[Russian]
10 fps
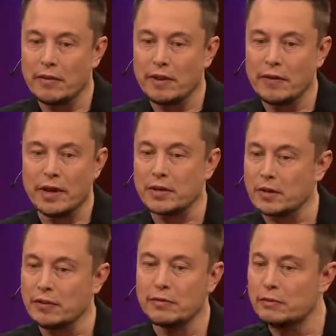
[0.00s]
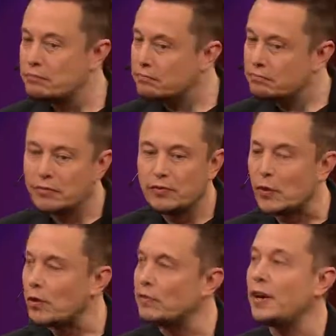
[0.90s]
а может и в 4-5
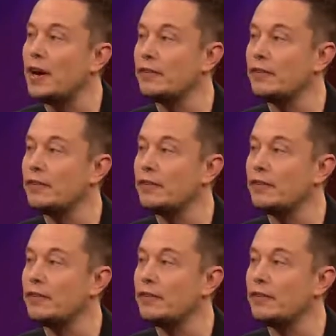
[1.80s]
раз.